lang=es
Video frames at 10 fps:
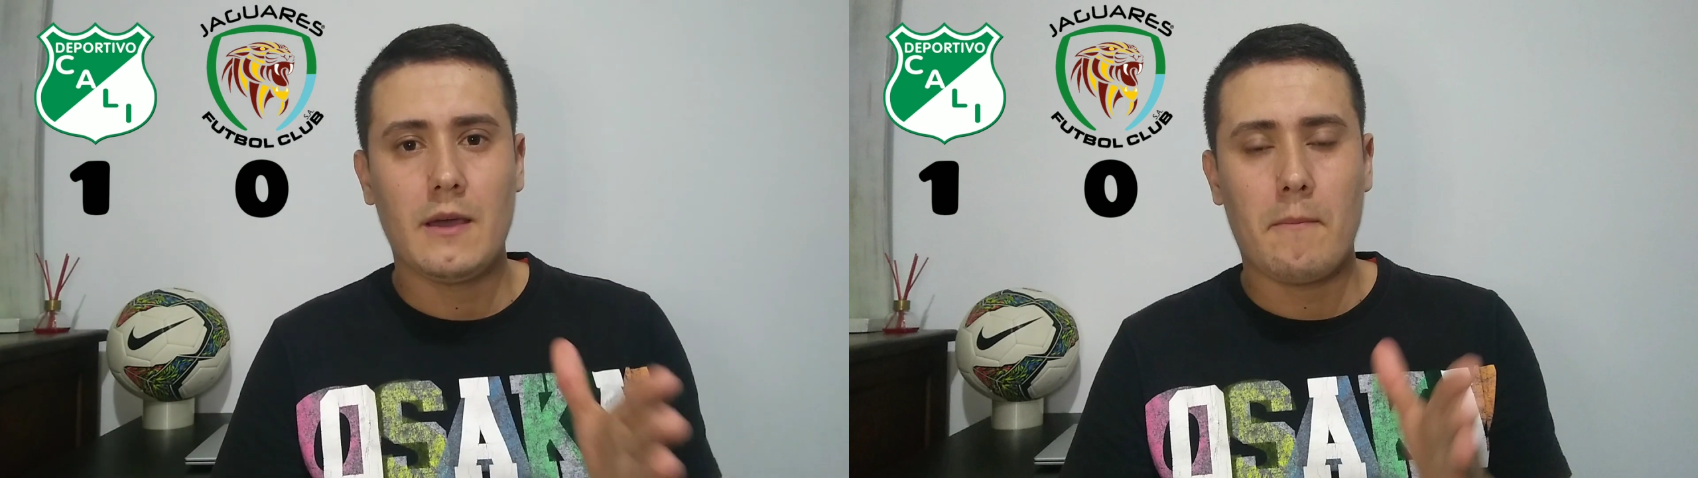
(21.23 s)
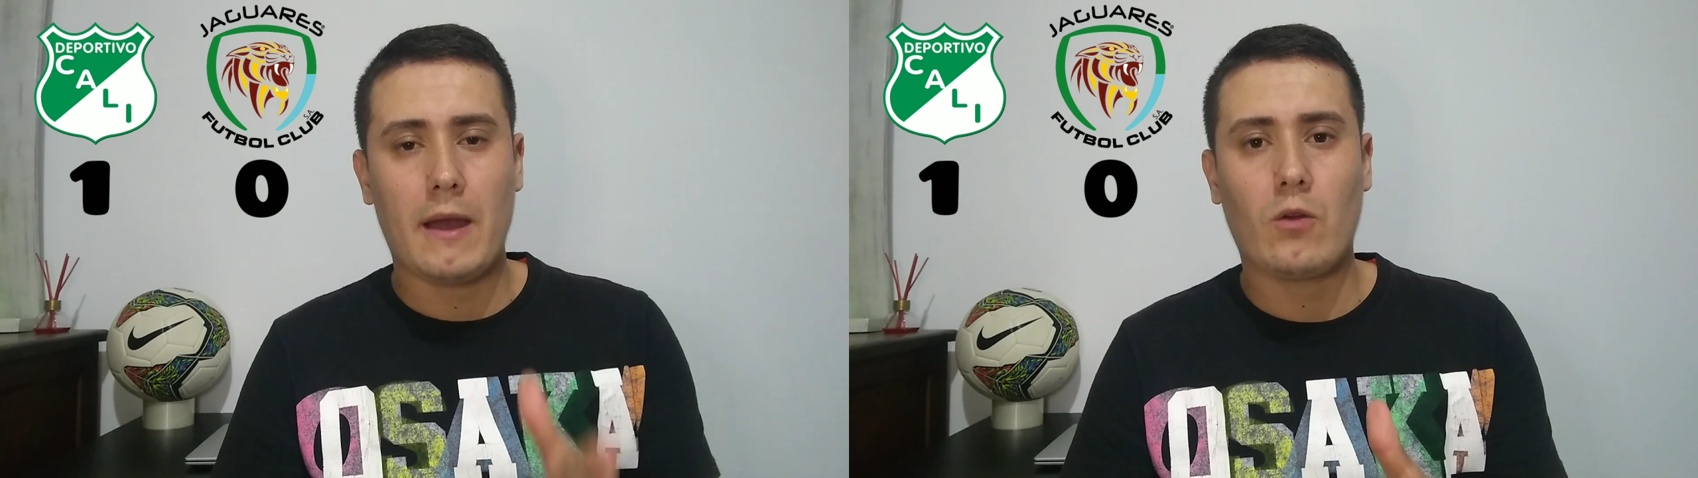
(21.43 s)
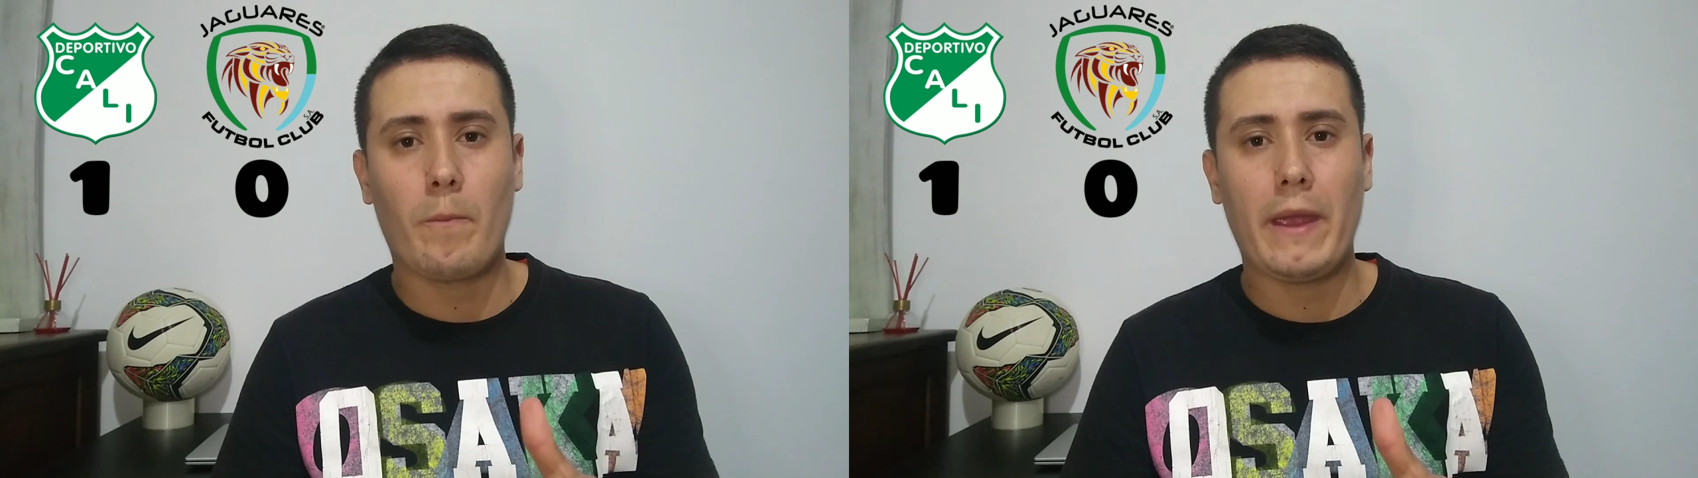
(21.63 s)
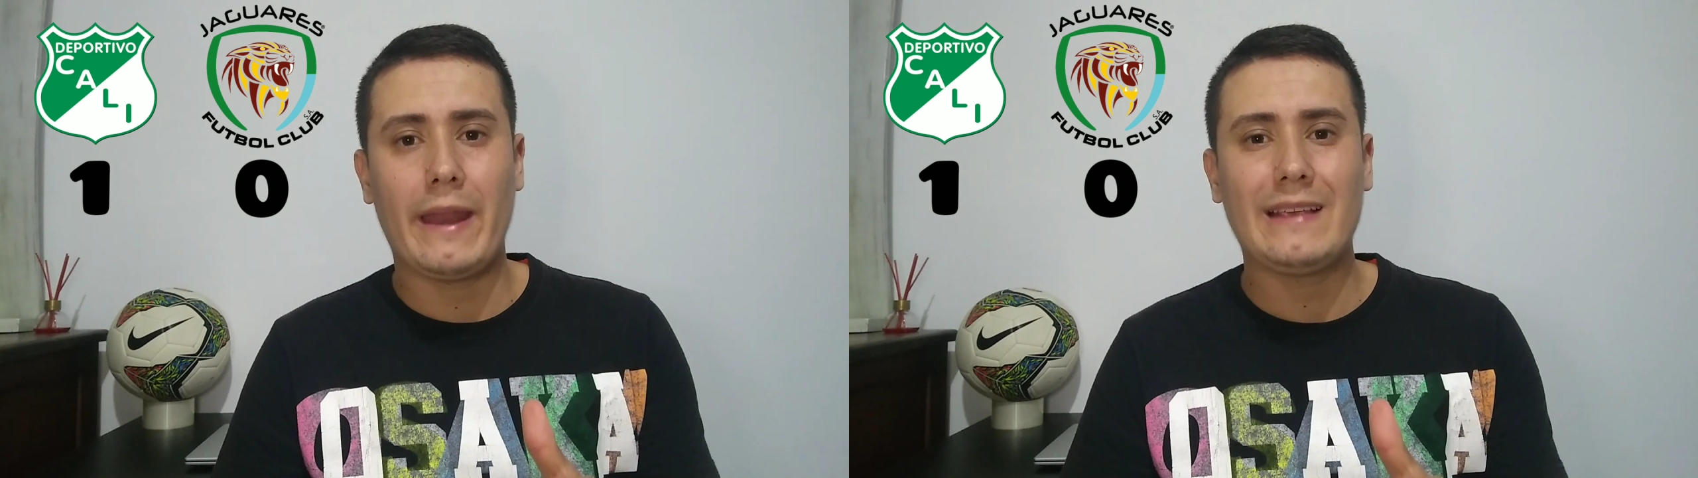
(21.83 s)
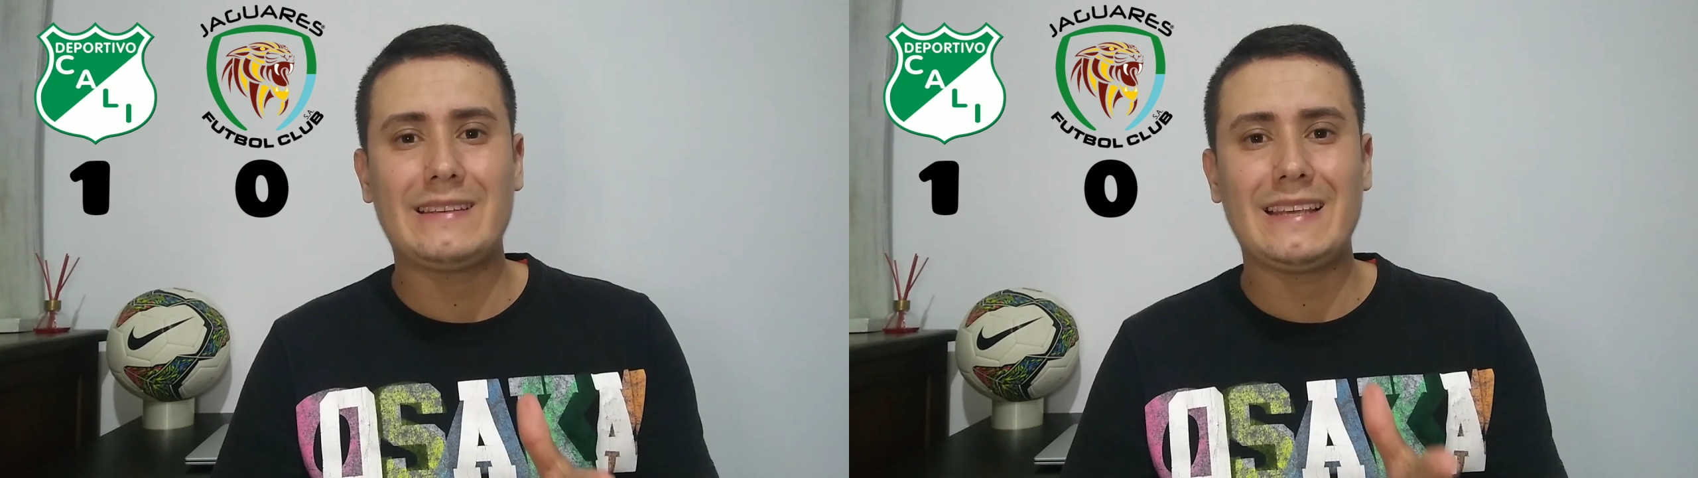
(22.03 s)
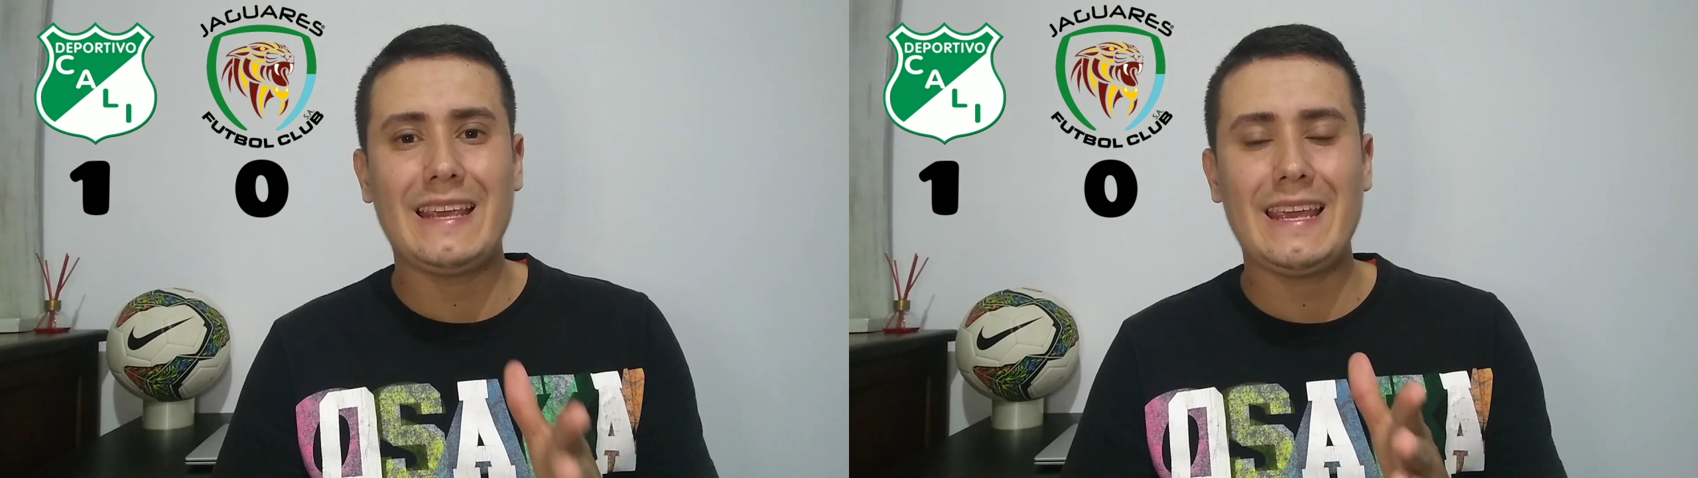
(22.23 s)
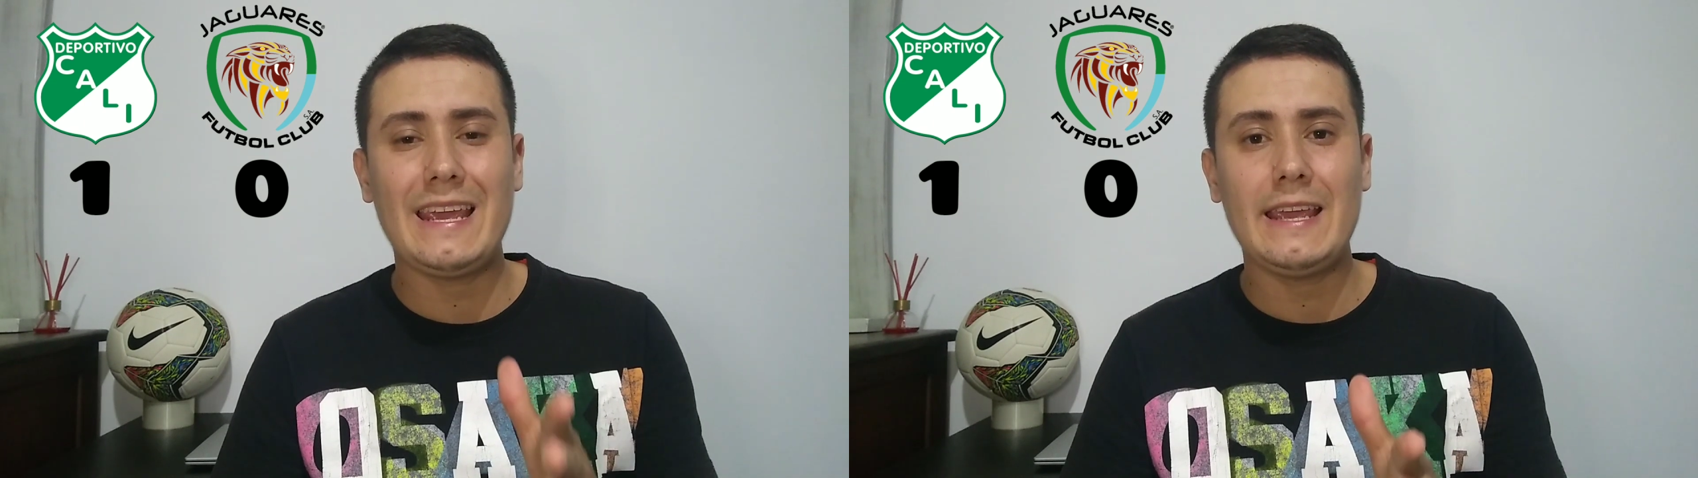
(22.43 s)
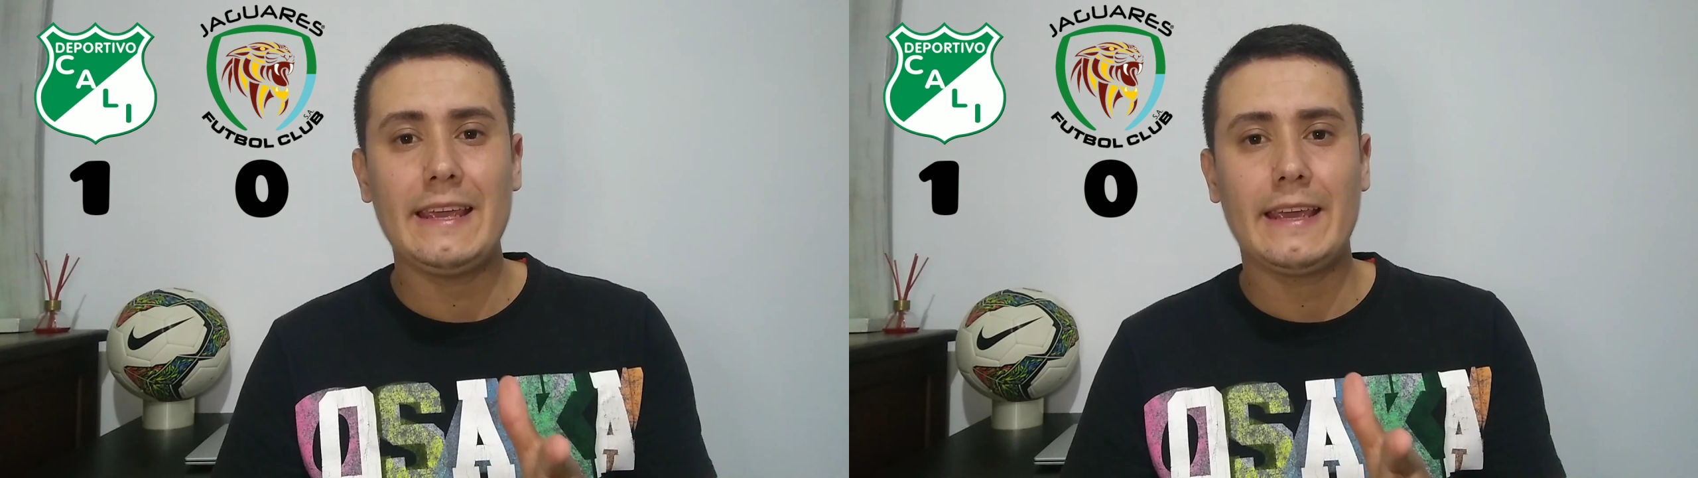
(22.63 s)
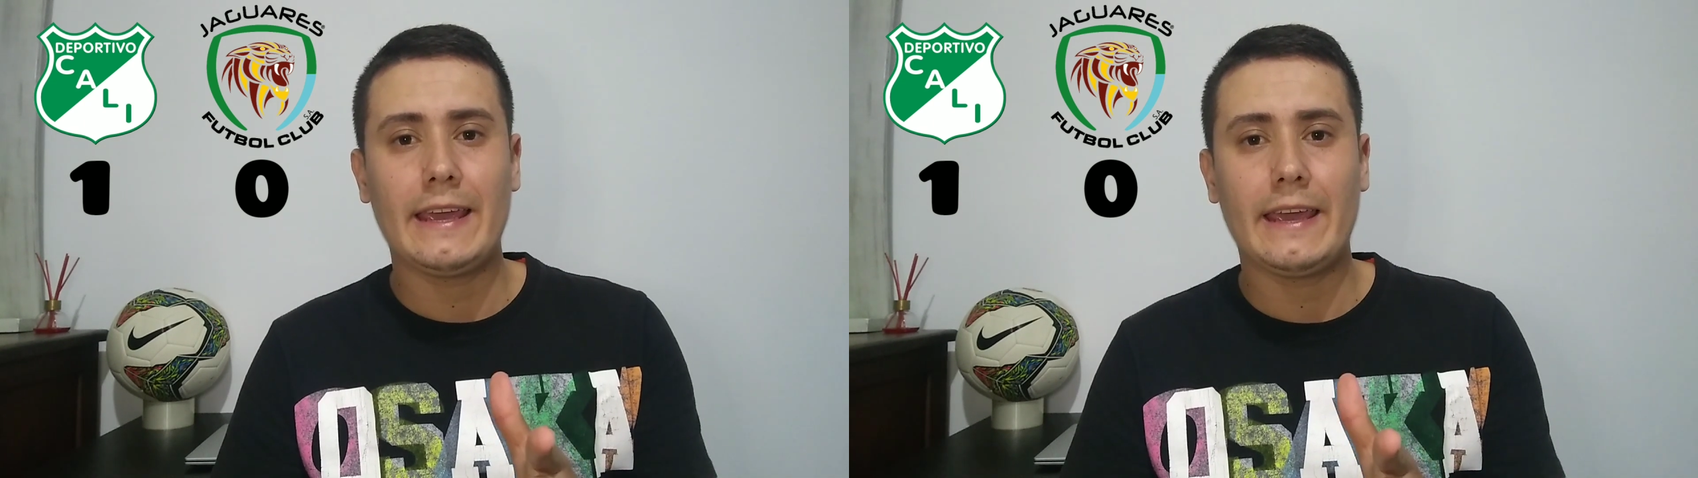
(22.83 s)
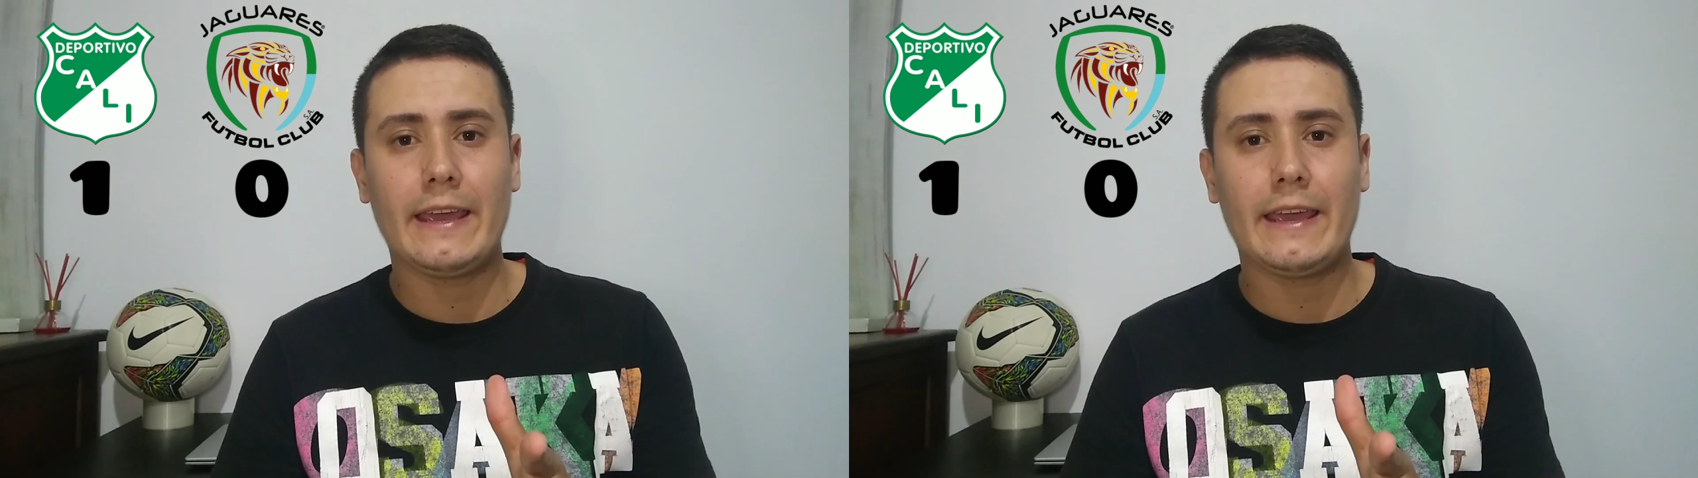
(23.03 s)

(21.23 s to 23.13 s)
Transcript: Marco Pérez y